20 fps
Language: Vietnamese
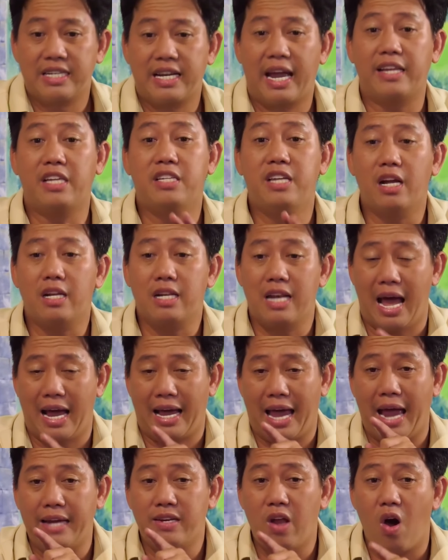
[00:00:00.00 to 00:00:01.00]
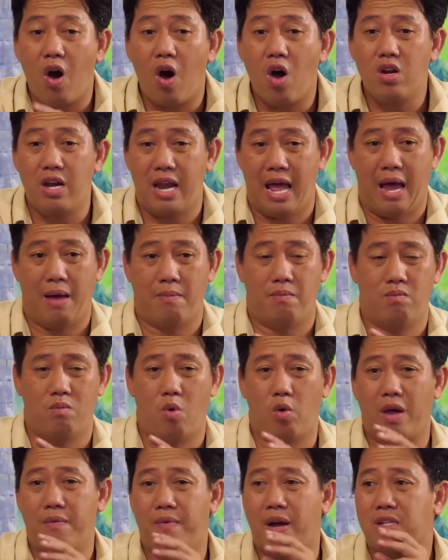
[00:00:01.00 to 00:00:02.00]
cái thứ nhất là cái đó là
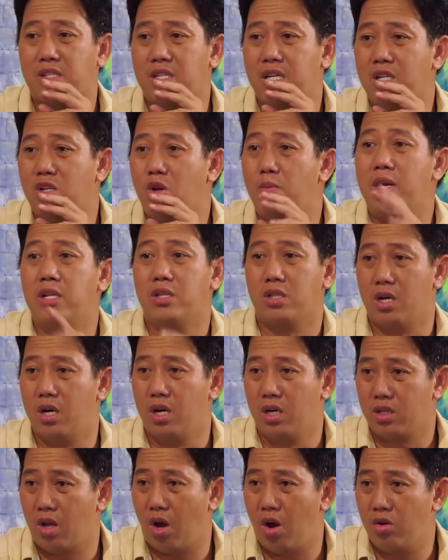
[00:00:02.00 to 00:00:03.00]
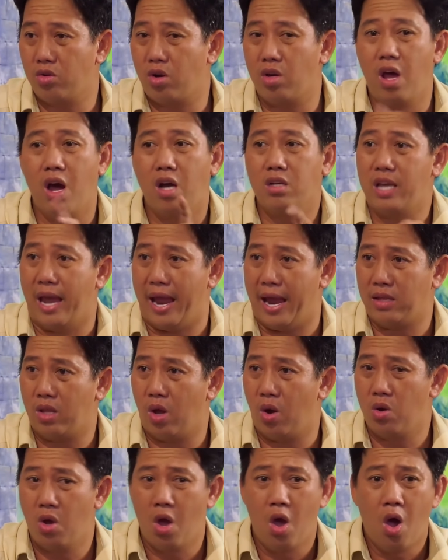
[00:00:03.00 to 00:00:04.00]
cái vaccine nó bình thường thôi nó đơn giản
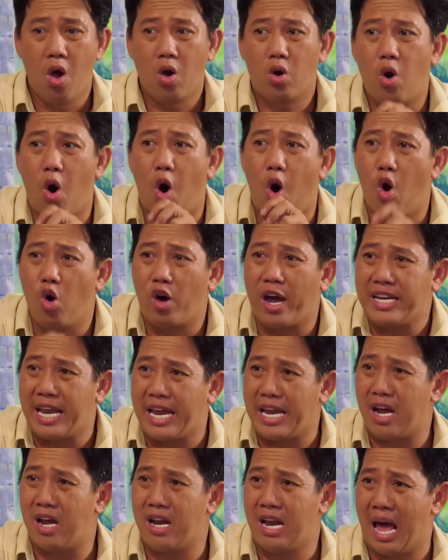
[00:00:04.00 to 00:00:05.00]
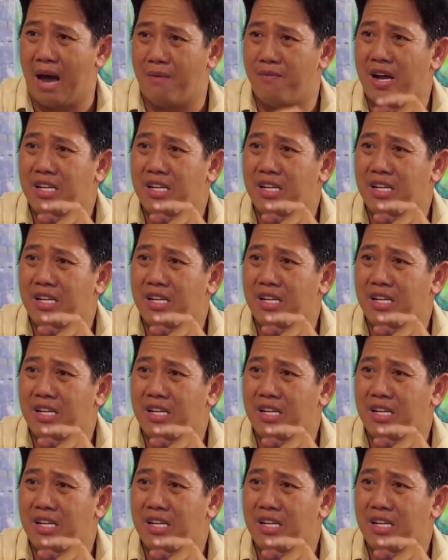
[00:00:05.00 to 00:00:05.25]
thôi còn cái này là